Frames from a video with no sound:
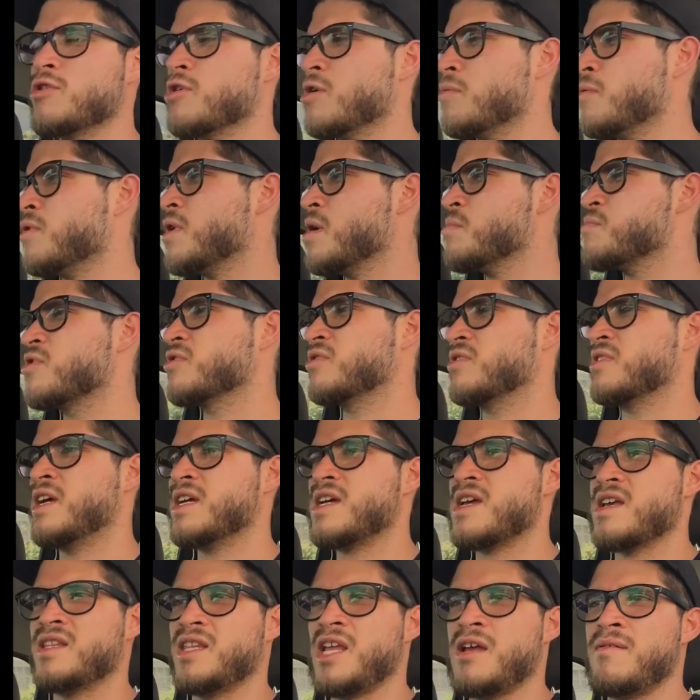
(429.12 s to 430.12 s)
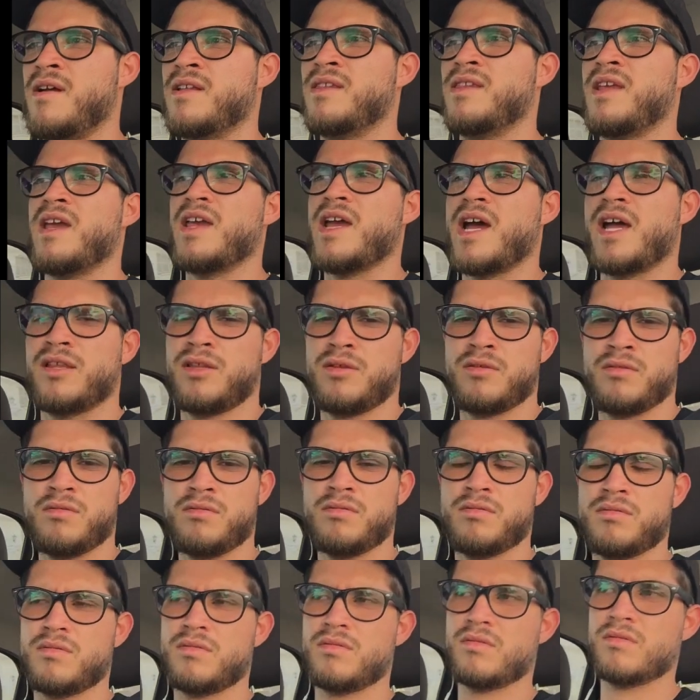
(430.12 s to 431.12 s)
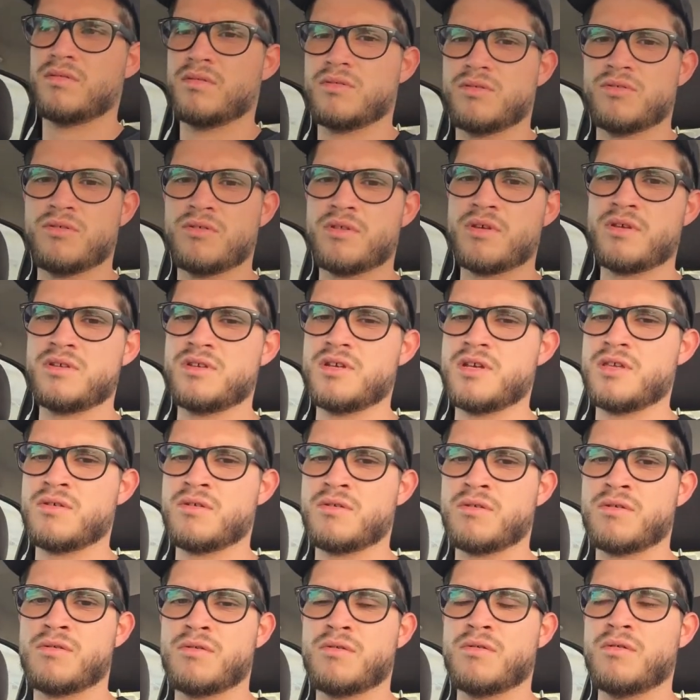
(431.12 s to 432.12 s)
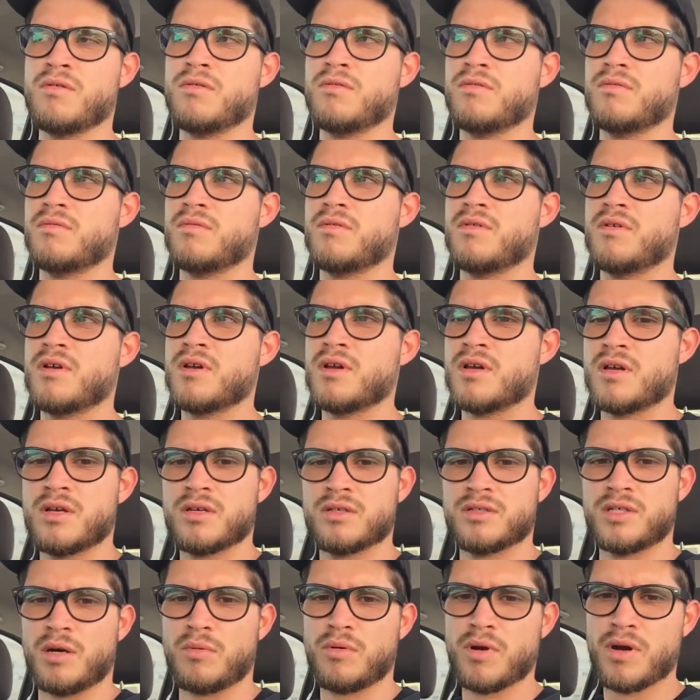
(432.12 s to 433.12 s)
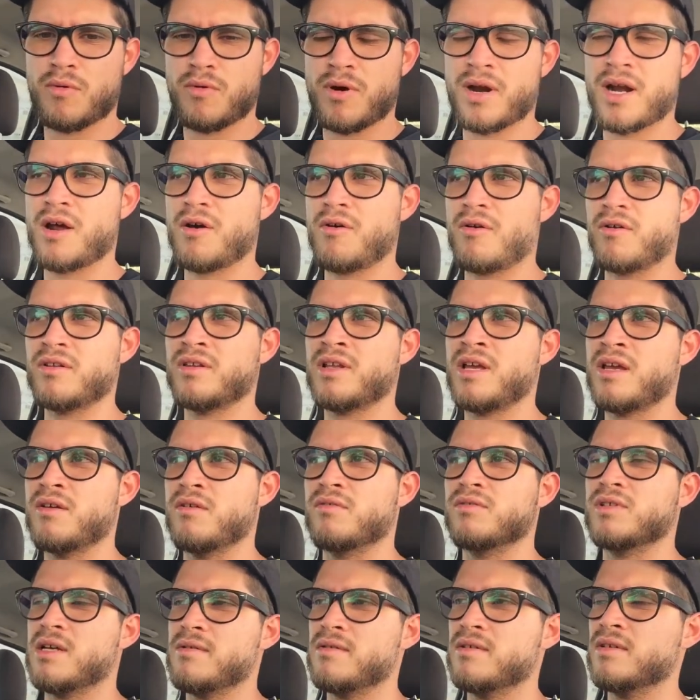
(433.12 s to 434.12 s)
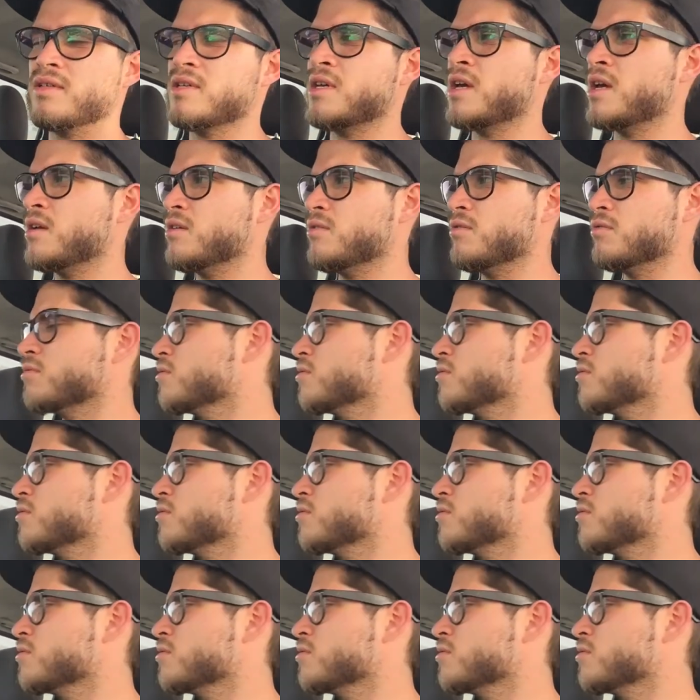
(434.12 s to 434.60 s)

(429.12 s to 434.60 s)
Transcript: yo veo a una persona que está batallando, yo decido ser muy buena onda. Y yo, ¿sabes qué? Yo